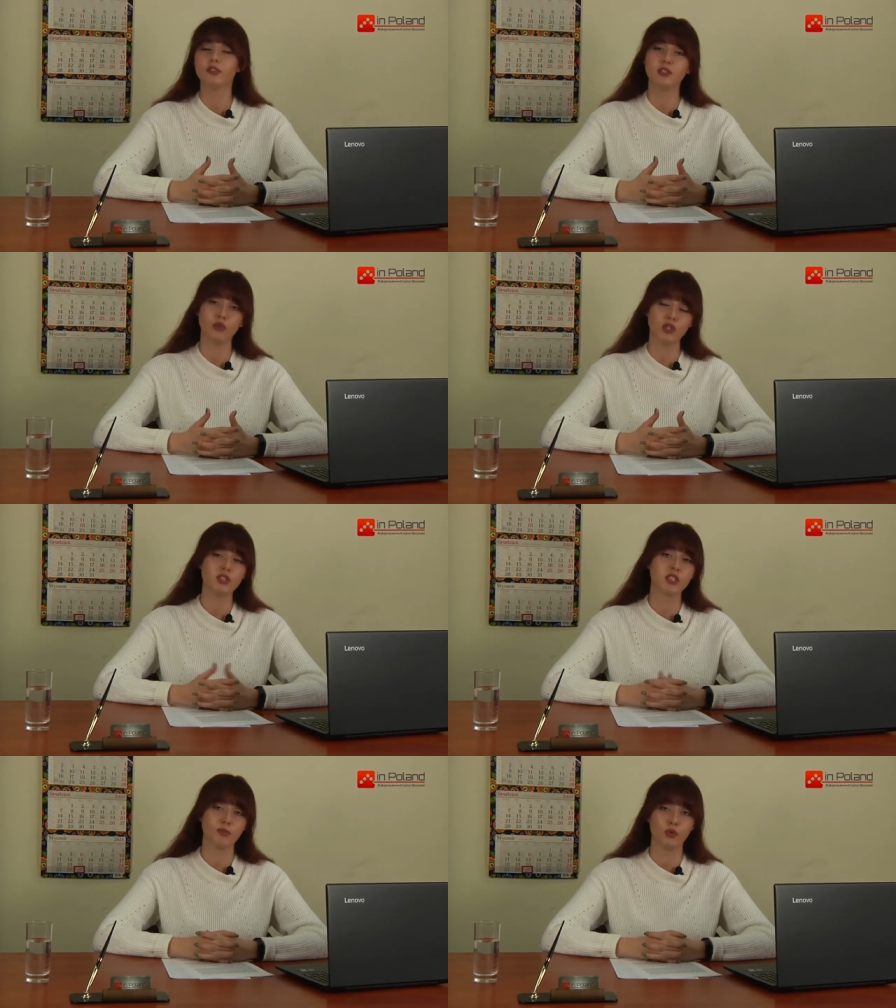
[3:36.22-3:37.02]
всего
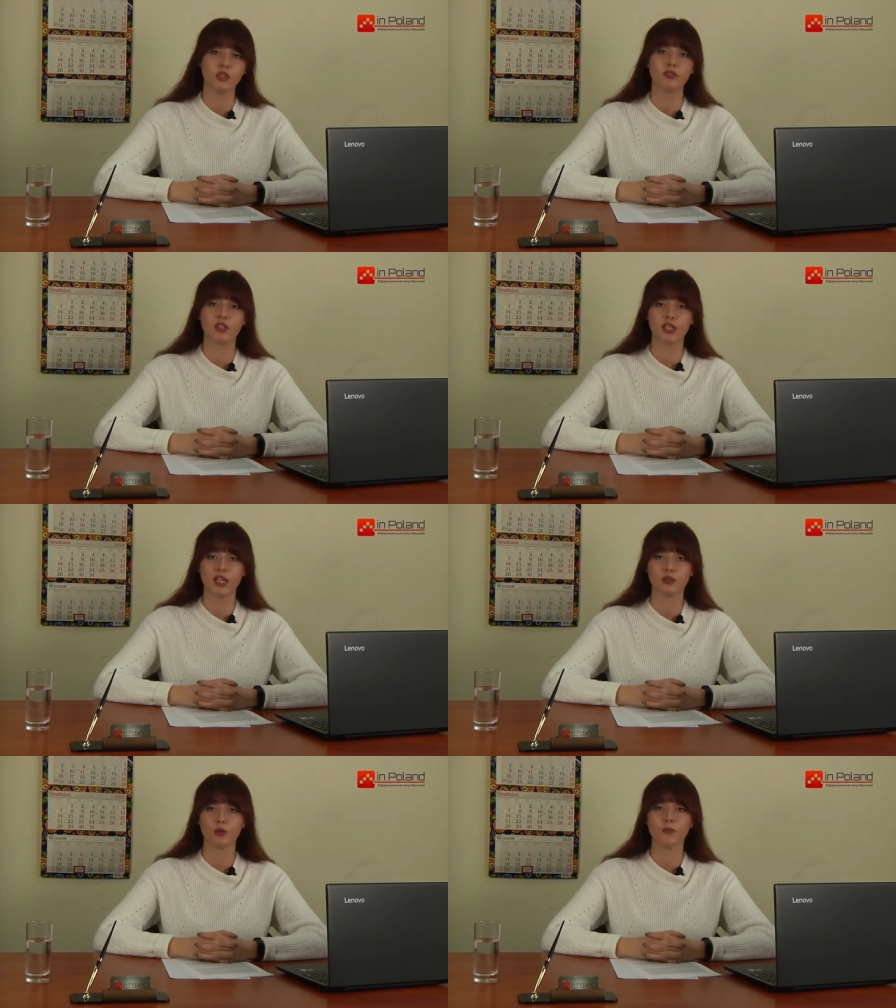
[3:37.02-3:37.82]
лишь заполнив
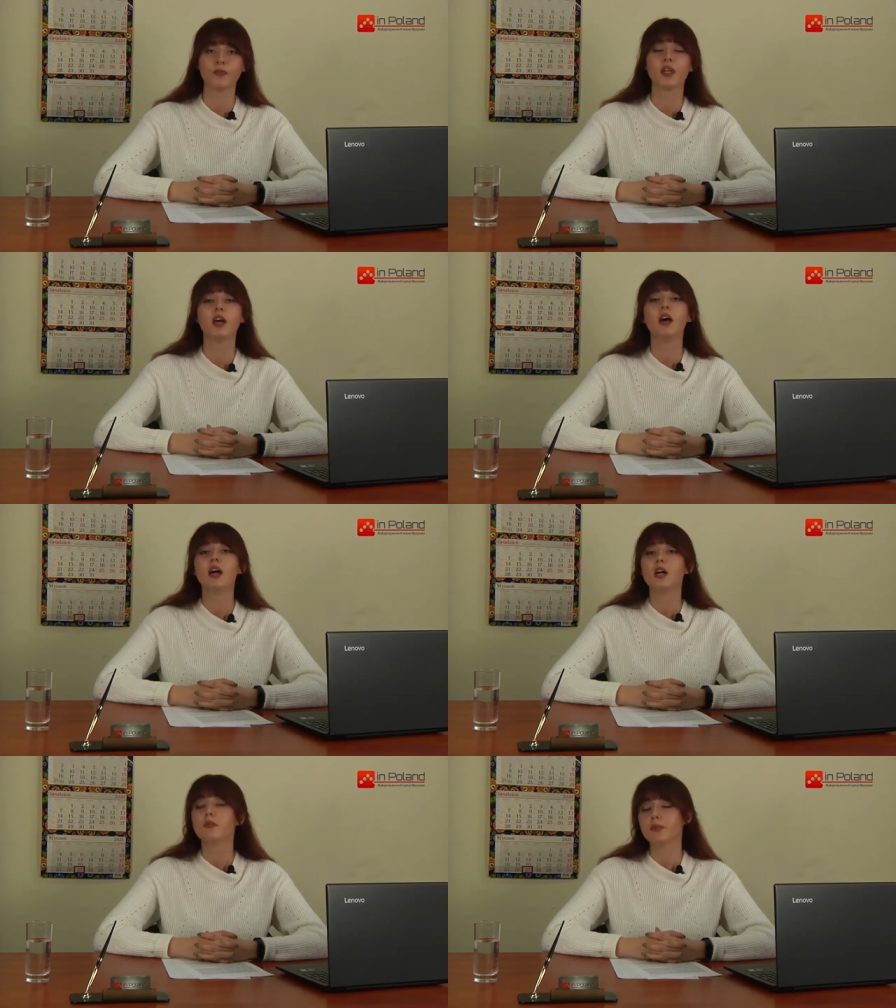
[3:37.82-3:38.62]
анкету.
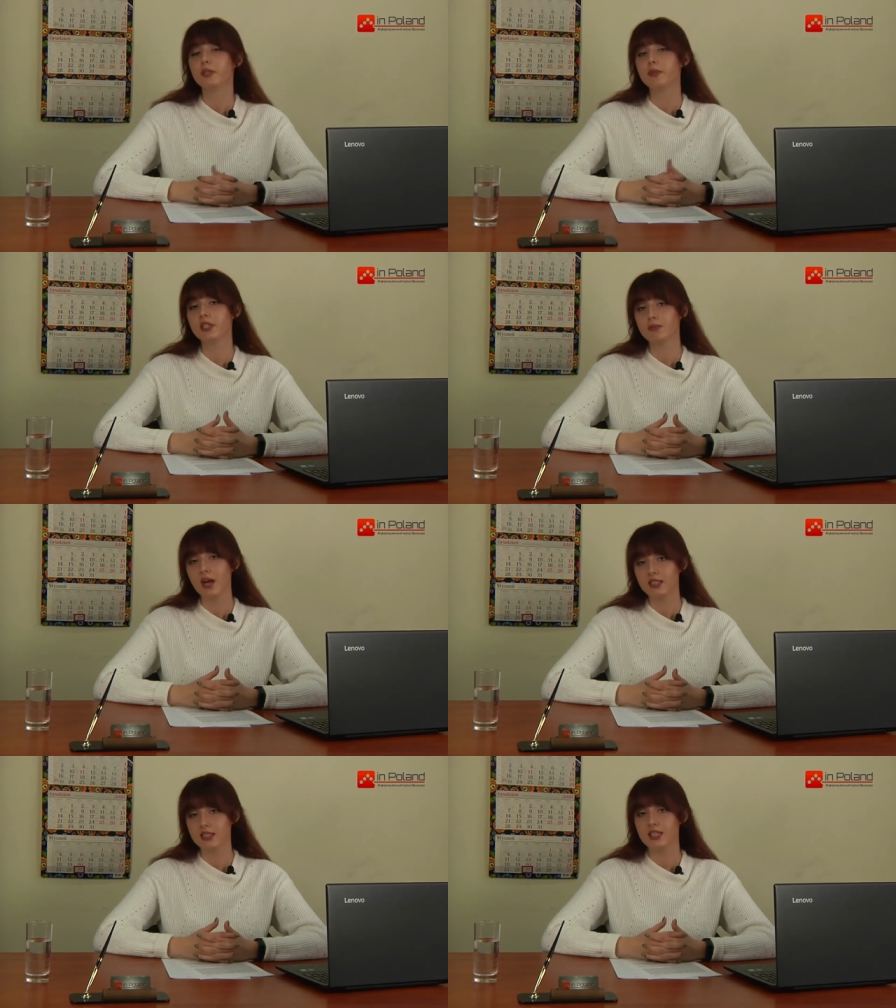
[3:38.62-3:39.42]

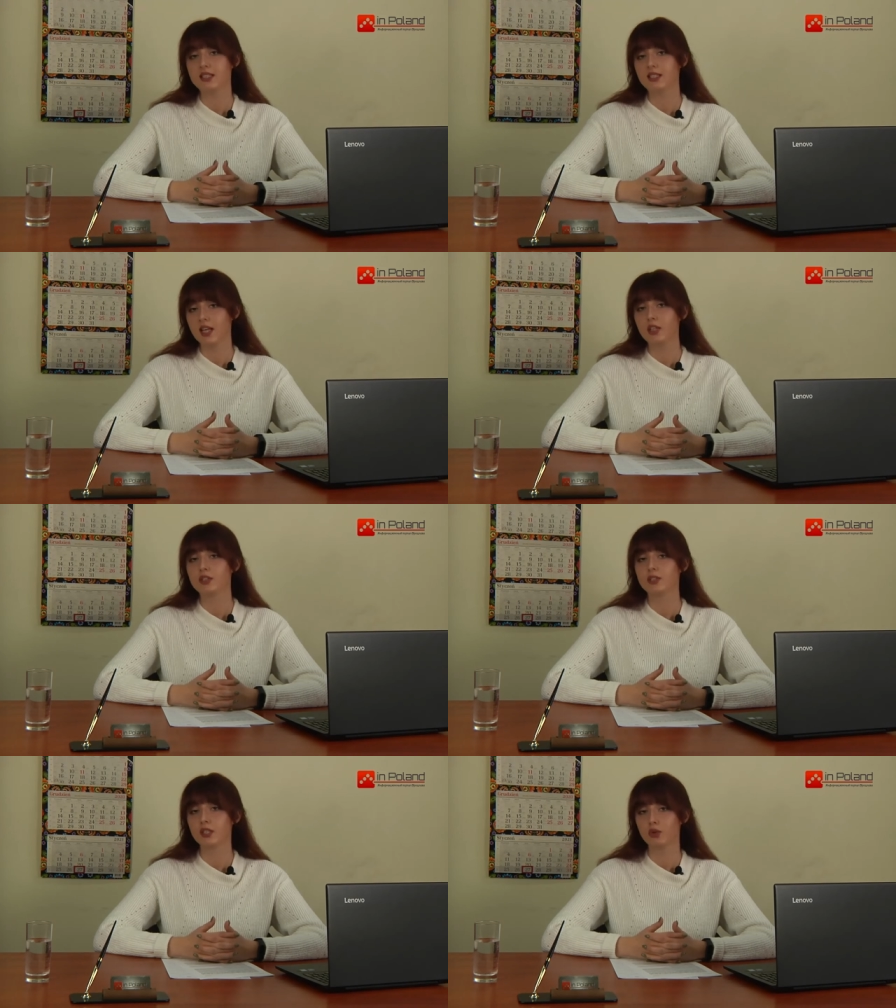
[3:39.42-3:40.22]
Предприниматели
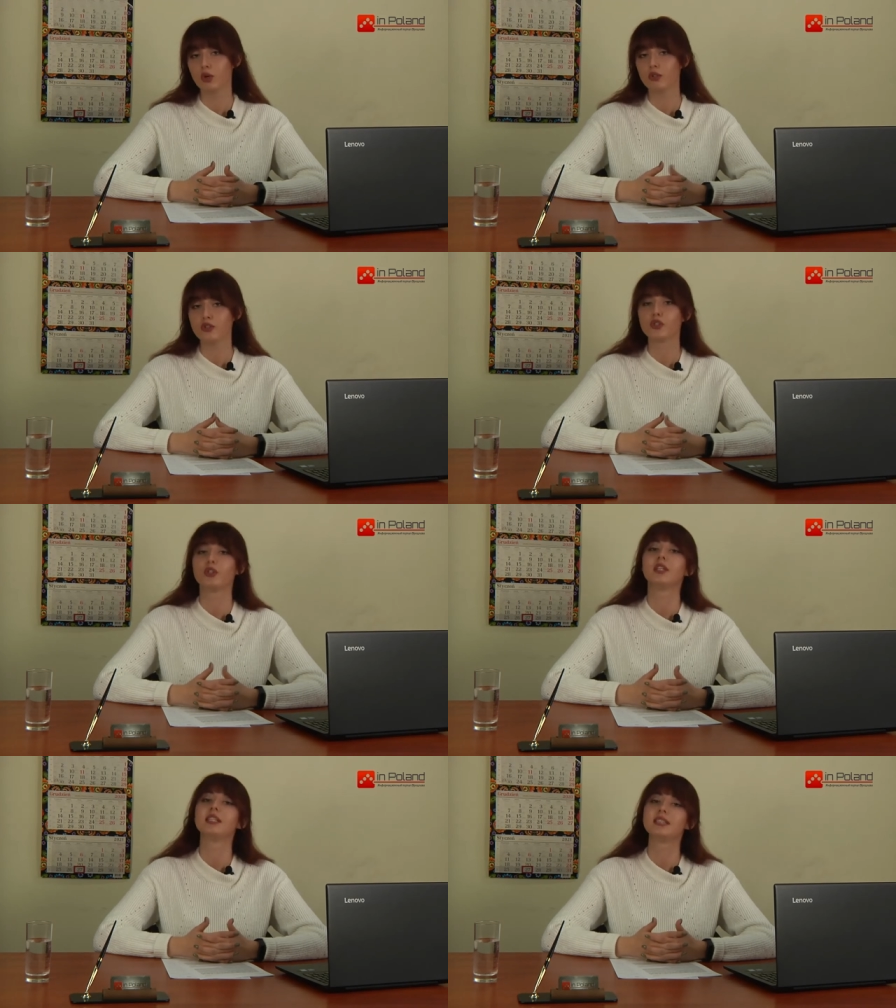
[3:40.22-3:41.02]
ссылаются на то,
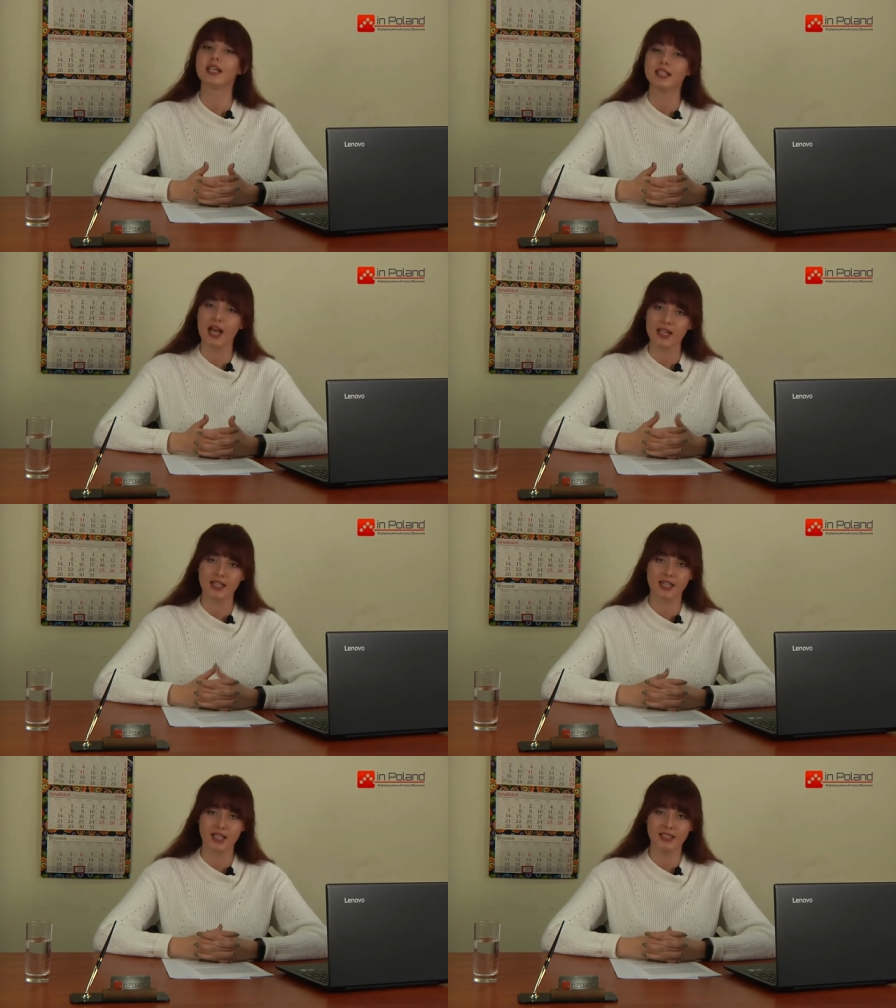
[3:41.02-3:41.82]
что
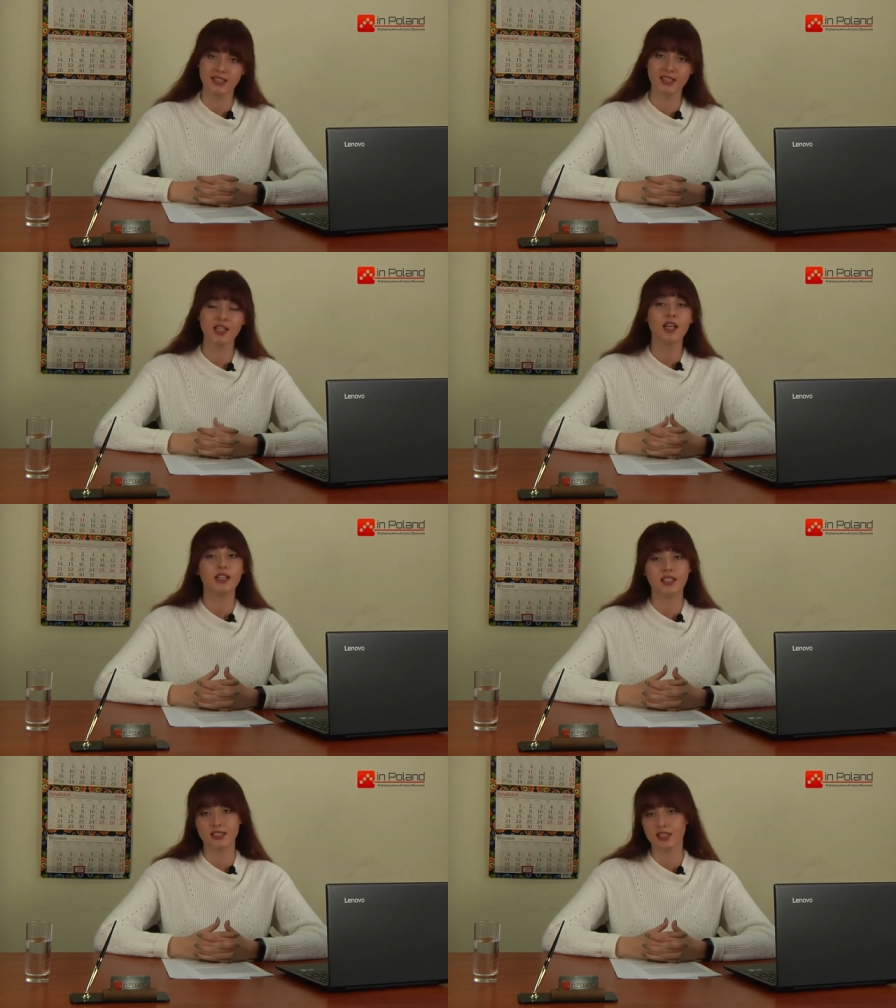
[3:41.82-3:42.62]
национальный карантин
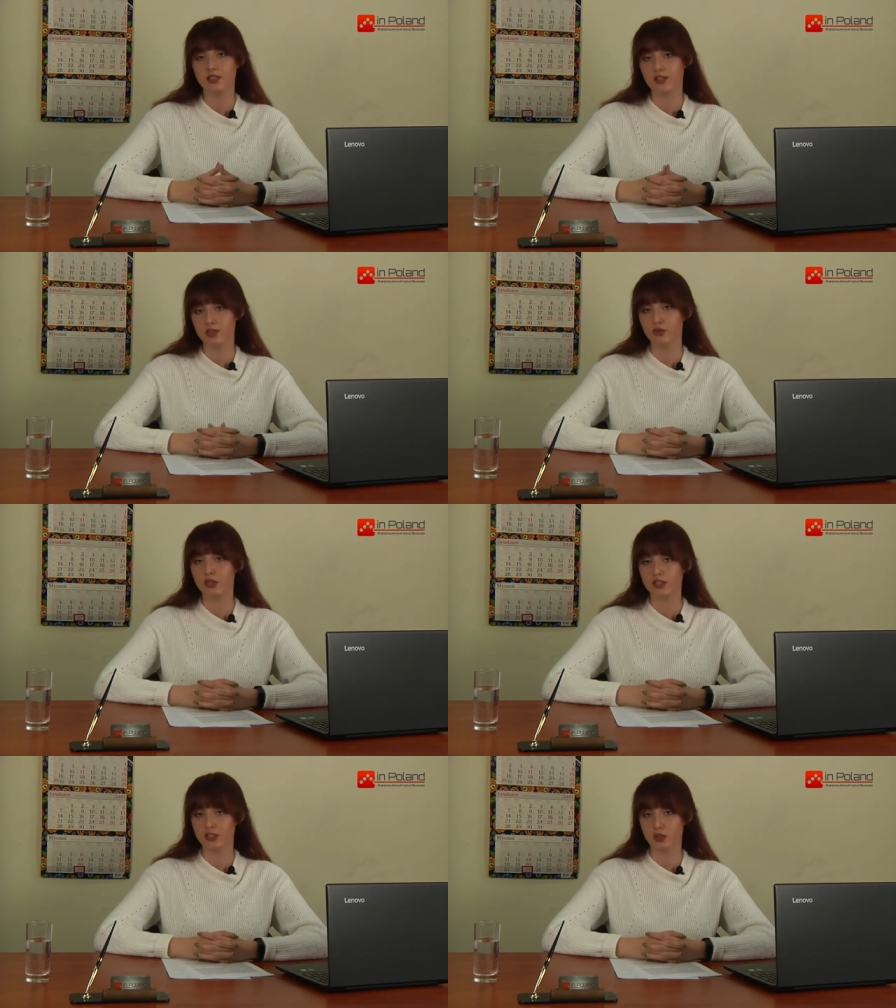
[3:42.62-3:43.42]
не
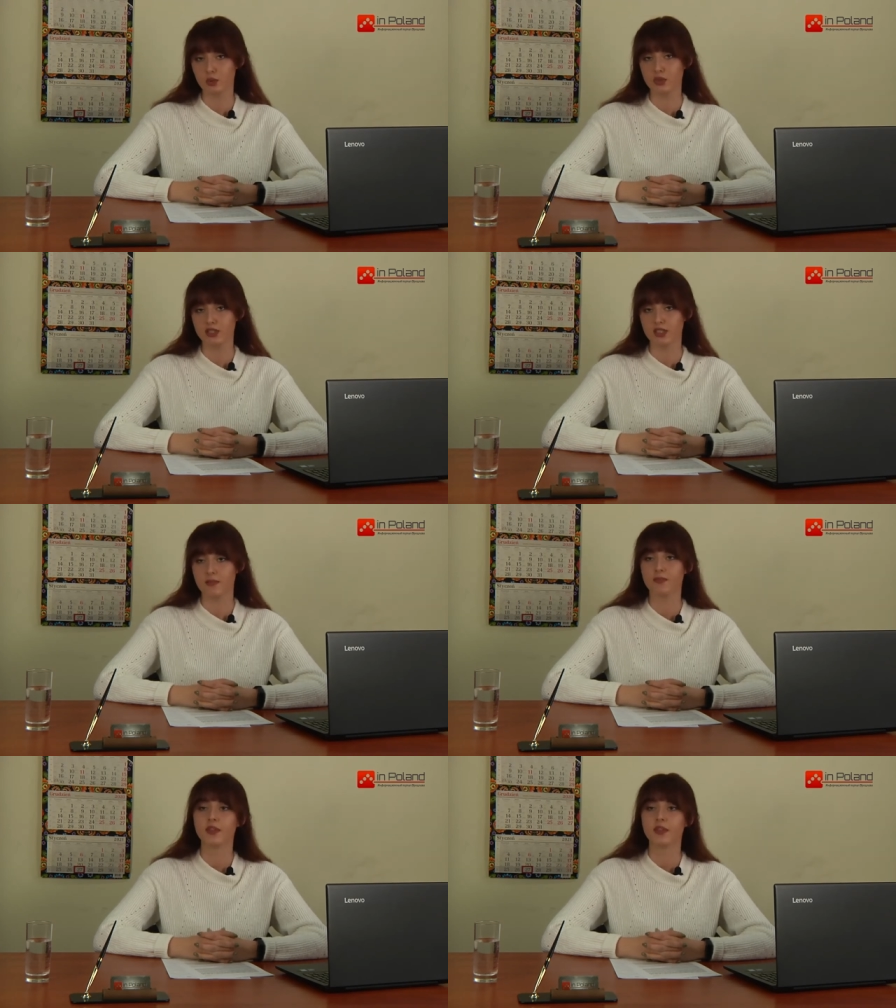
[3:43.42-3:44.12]
соответствует Конституции.